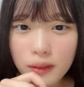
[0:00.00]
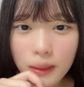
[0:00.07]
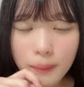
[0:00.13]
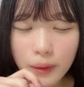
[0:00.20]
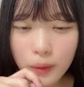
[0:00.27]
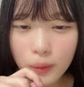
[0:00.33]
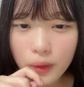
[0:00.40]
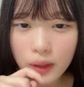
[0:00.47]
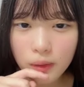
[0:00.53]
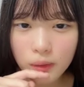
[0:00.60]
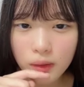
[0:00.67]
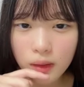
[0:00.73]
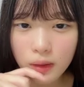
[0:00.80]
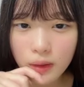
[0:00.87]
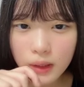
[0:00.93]
卵が乗っ
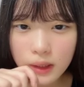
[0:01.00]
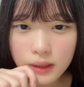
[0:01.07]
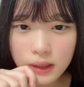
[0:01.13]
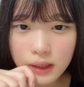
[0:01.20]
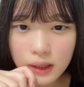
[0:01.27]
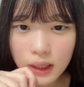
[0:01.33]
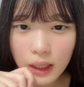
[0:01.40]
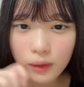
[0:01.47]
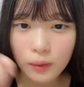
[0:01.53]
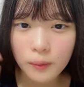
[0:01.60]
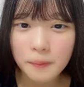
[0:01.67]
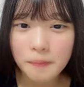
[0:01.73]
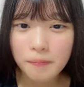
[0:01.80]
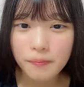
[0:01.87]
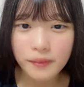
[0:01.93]
てるのが好きあの
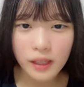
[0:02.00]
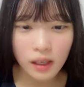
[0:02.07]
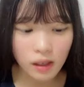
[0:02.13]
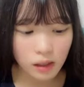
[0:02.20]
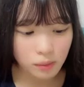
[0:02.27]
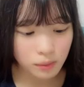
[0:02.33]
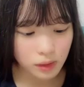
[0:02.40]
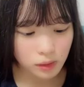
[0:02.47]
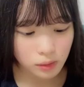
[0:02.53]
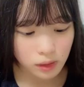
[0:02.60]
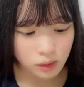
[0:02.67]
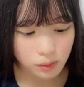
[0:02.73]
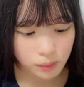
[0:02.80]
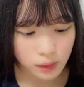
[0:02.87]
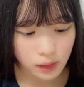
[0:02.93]
長い味噌
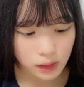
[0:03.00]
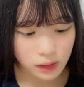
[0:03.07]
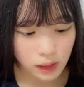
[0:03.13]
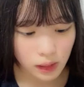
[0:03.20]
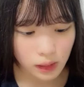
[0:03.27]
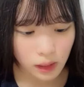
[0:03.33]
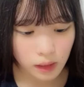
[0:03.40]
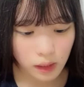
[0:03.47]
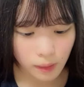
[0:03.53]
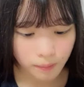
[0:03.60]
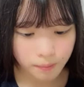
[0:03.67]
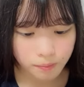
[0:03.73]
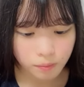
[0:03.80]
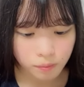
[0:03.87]
煮込みって若干ね